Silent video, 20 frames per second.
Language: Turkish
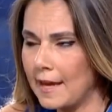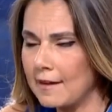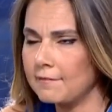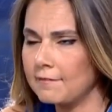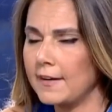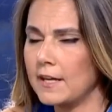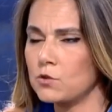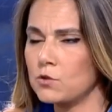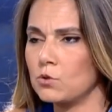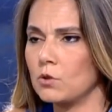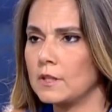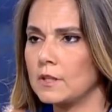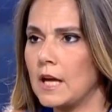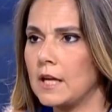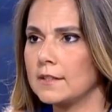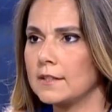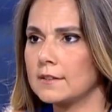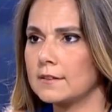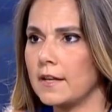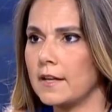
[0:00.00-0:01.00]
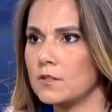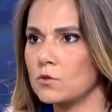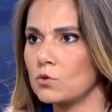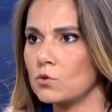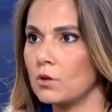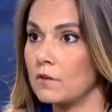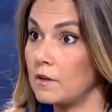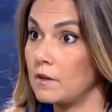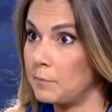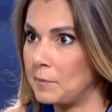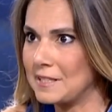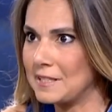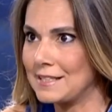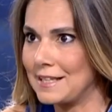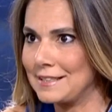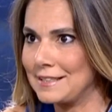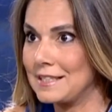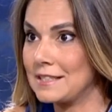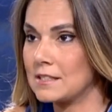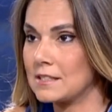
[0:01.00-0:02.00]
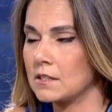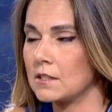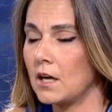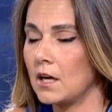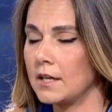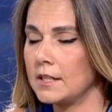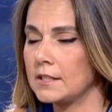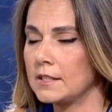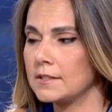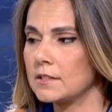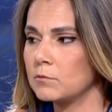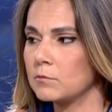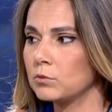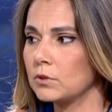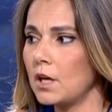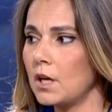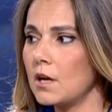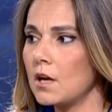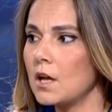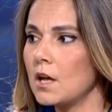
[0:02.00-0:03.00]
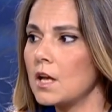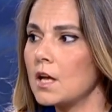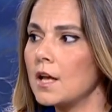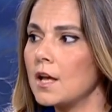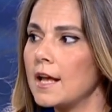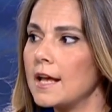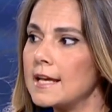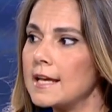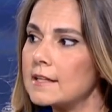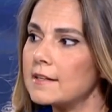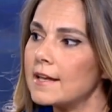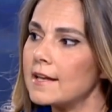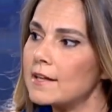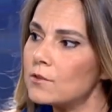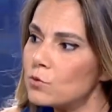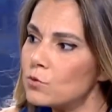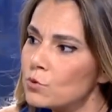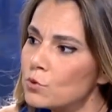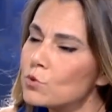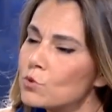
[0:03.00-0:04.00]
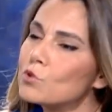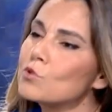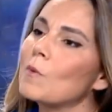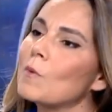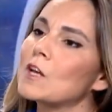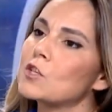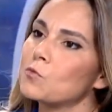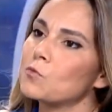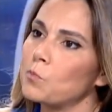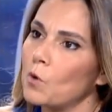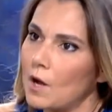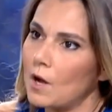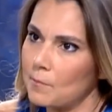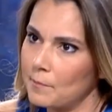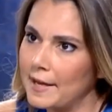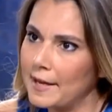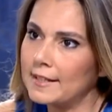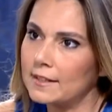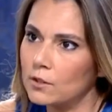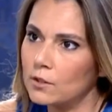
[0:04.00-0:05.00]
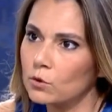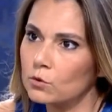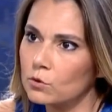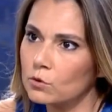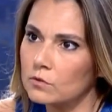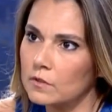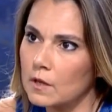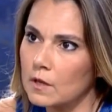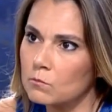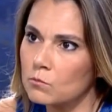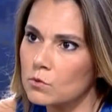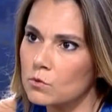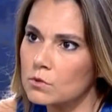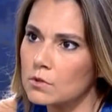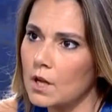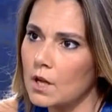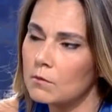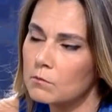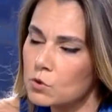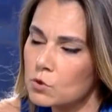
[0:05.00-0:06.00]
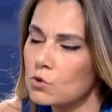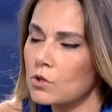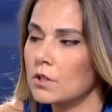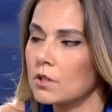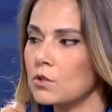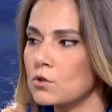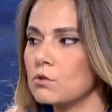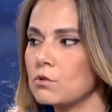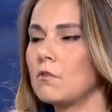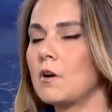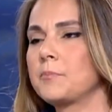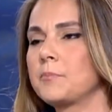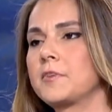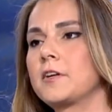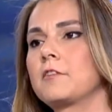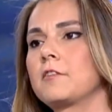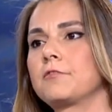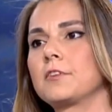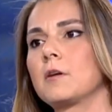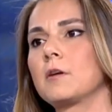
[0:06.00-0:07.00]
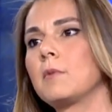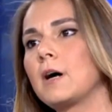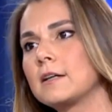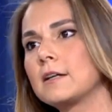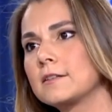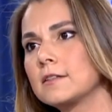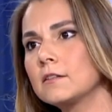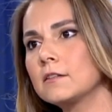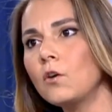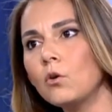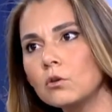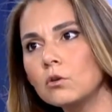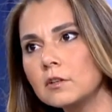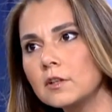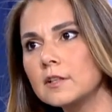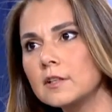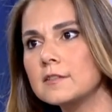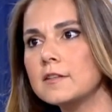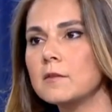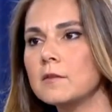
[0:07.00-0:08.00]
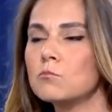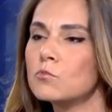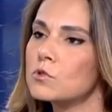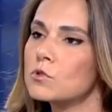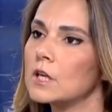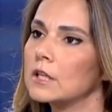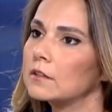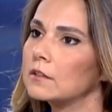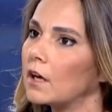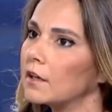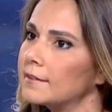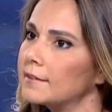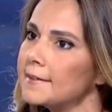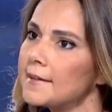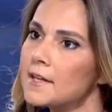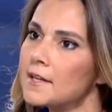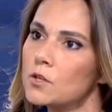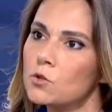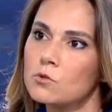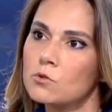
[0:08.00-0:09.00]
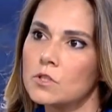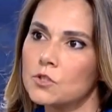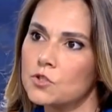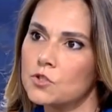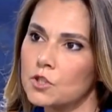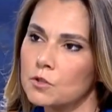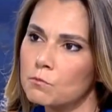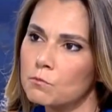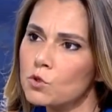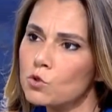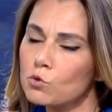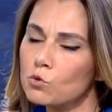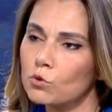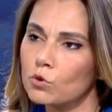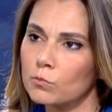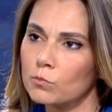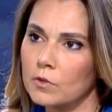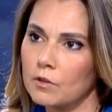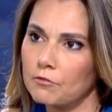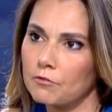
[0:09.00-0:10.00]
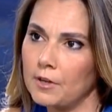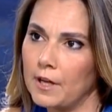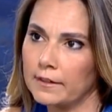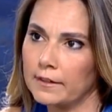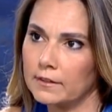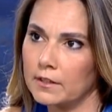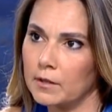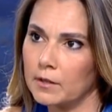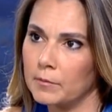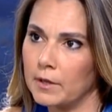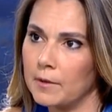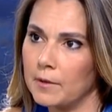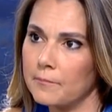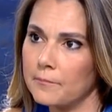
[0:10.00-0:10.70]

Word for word: Enflasyon geldikten sonra ve pazartesi de dahildir buna 100 bas puan bekliyorduk Temmuz'da ama şu anda swap tarafına baktığında orada da Temmuz ayında artık 200'e çıkmış durumda fiyatlama.